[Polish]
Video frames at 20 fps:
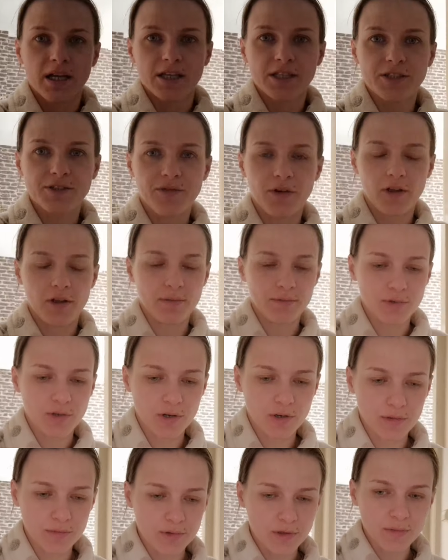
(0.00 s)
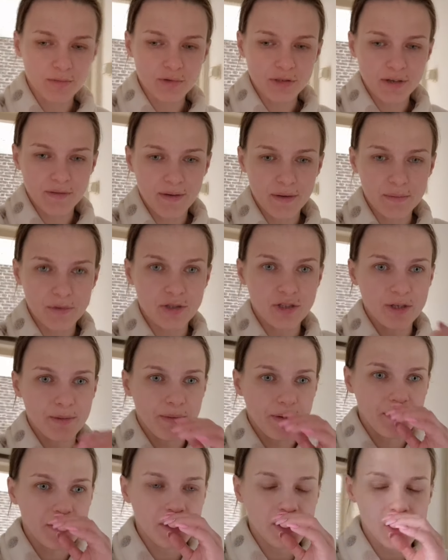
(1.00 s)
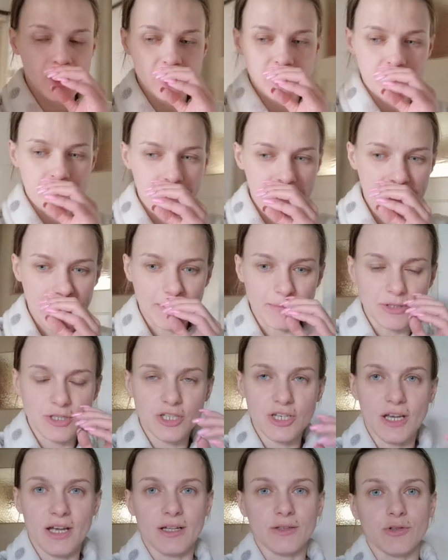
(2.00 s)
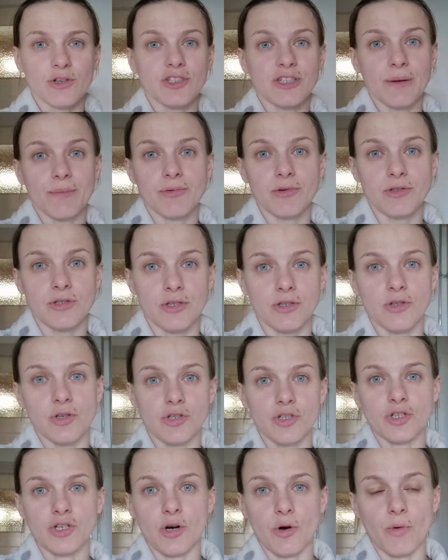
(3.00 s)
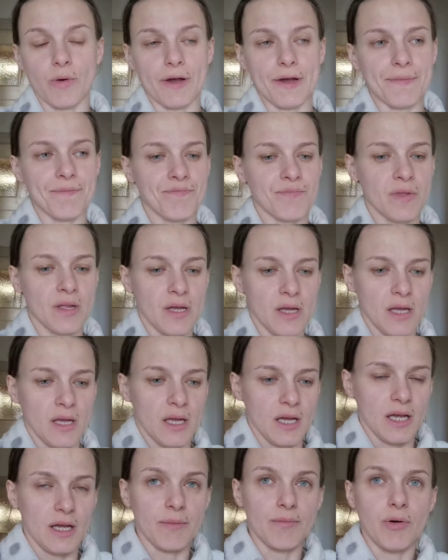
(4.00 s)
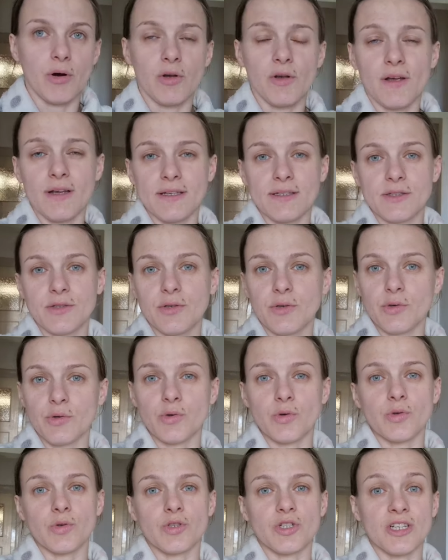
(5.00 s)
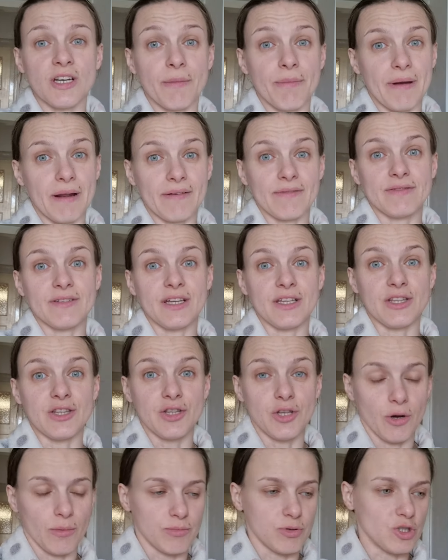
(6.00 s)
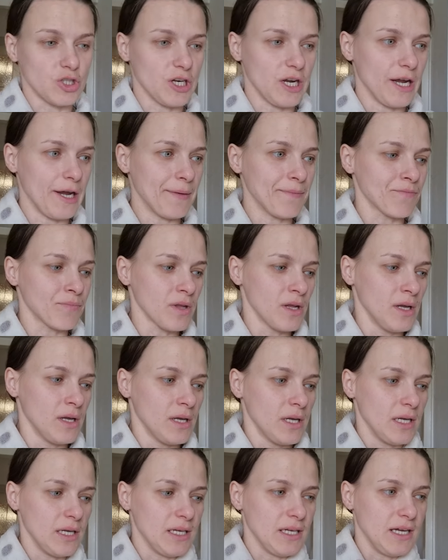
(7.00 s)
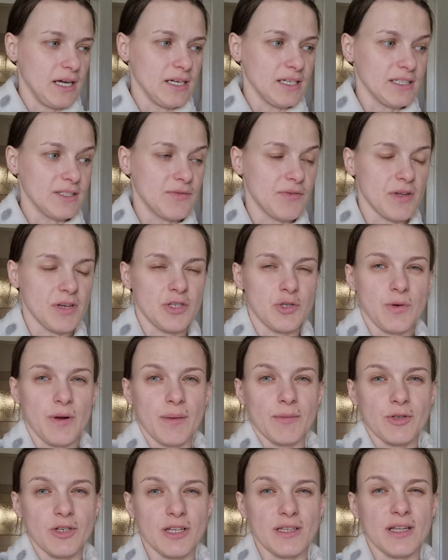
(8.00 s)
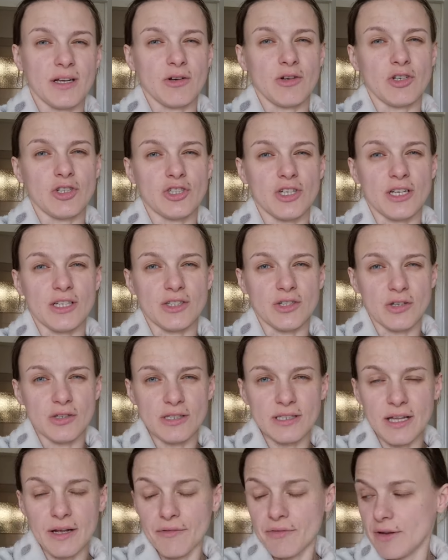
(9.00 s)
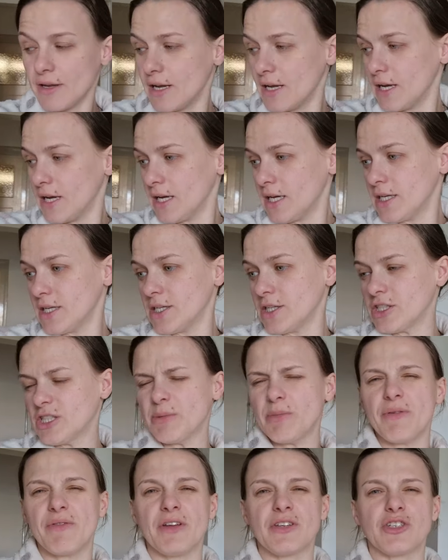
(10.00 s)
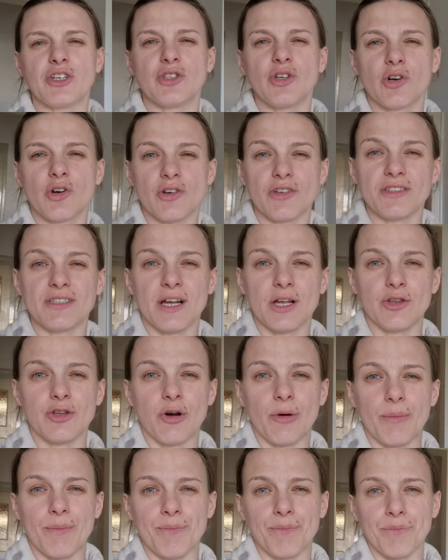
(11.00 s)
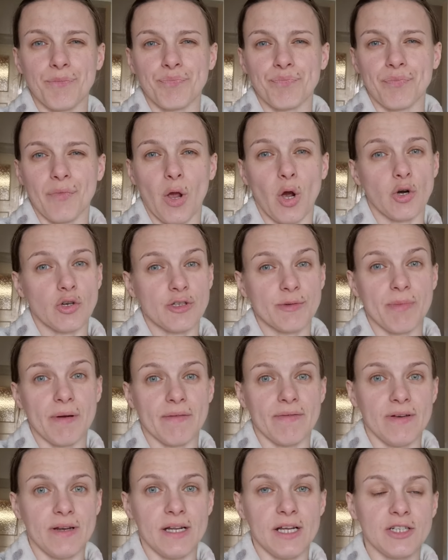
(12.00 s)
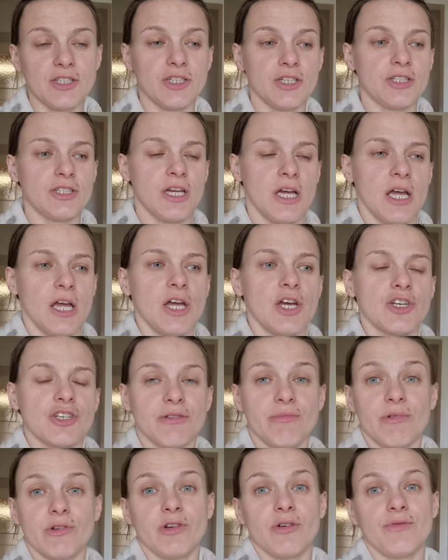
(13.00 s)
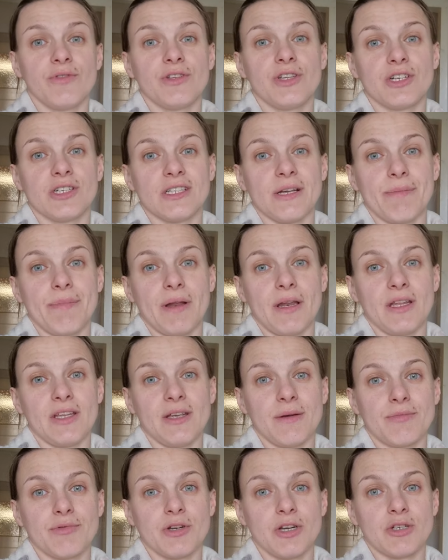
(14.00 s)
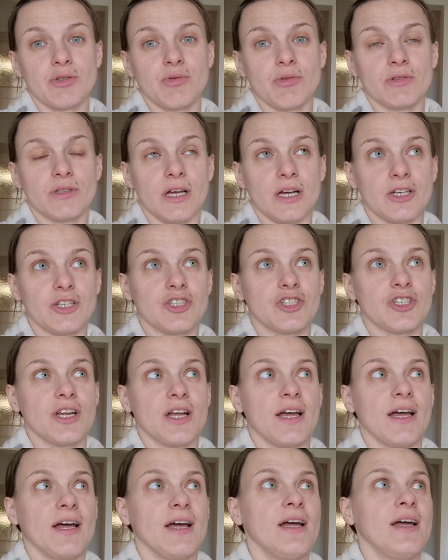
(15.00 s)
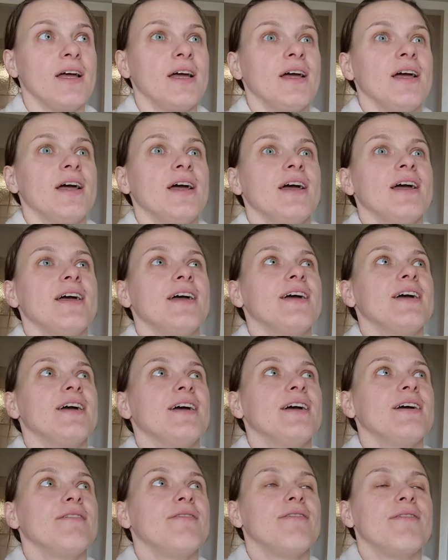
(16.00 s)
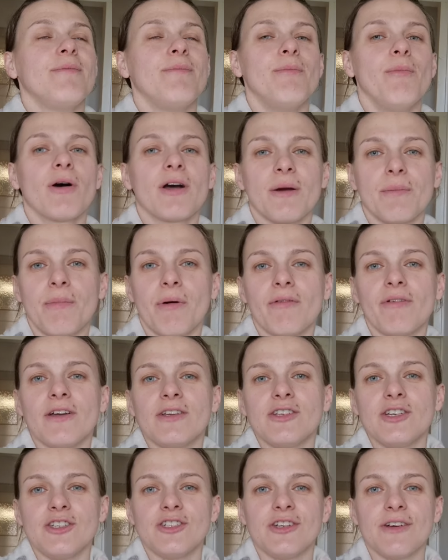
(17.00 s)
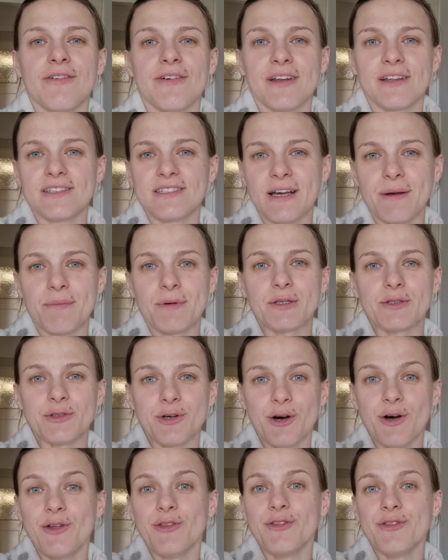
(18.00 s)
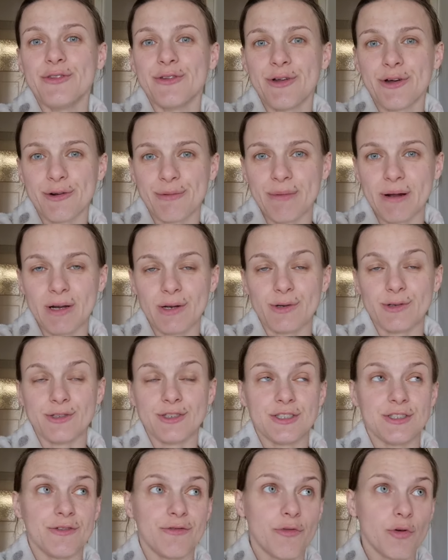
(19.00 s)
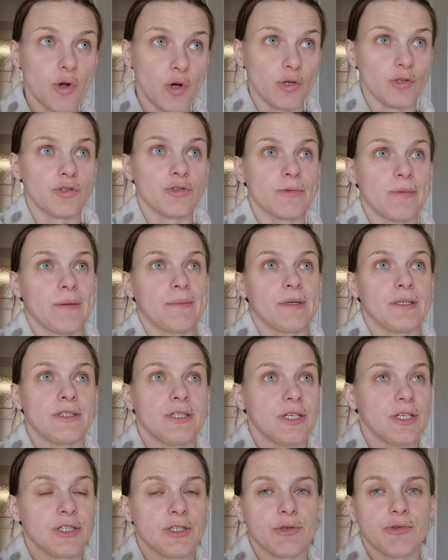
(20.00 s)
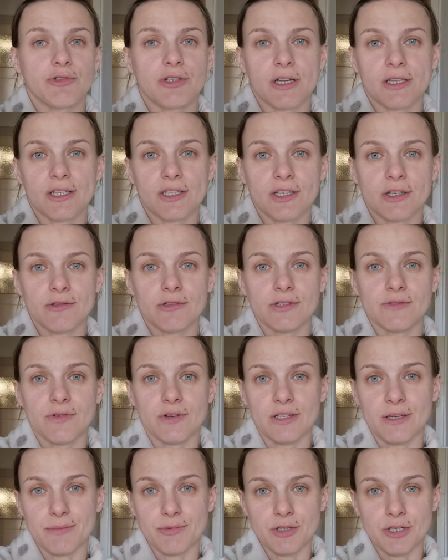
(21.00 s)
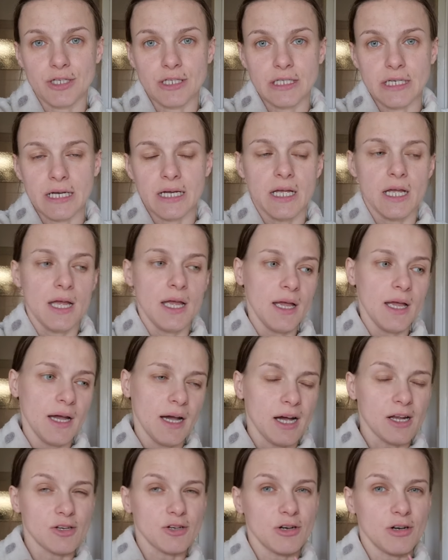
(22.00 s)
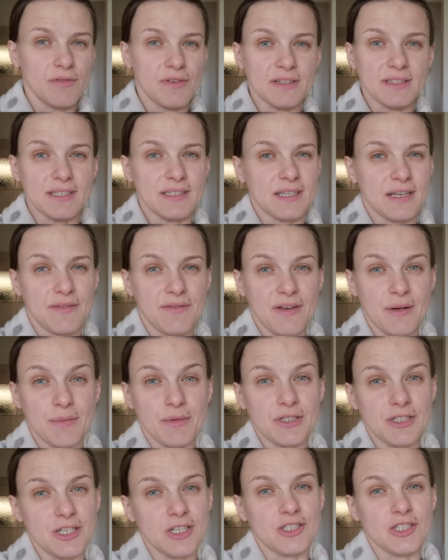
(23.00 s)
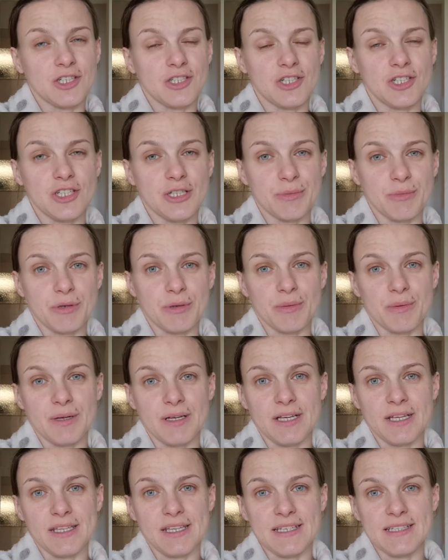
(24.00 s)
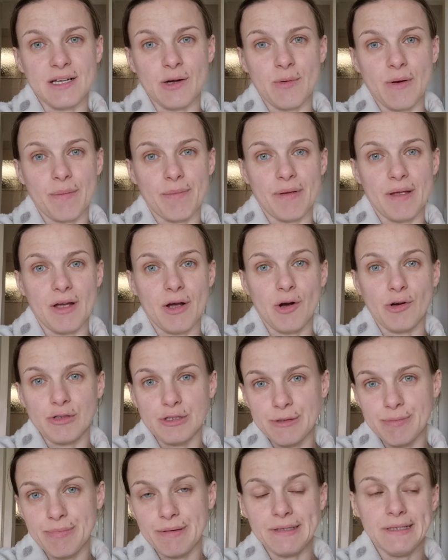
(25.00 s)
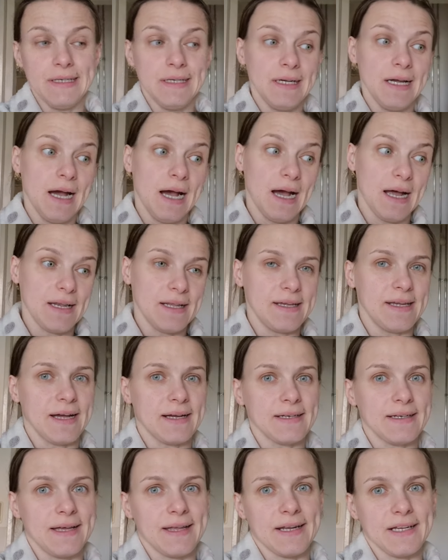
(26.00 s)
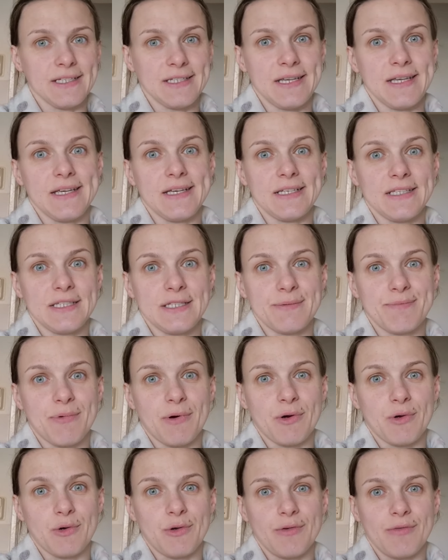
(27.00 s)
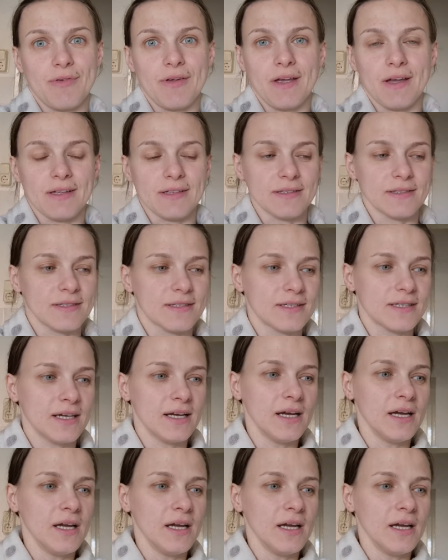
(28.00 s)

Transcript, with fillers: Swoją drogą to muszę Wam jeszcze powiedzieć, że miałam dzisiaj Antosia puścić do szkoły, e, bo jest już naprawdę dobrze, e, ale stwierdziłam, że jednego jeszcze zostawię, e, żeby wiecie, do końca tą mm, ospę wyleczyć. Szymonowi też zapalenie przeszło, także mogę powiedzieć, że wracamy do normalności w końcu. Mam nadzieję, że już żadne dziadostwo nie przyjdzie. Aczkolwiek zastanawiamy się jeszcze, czy Szymon nie załapie ospy, ale jak na razie jest spokój, więc...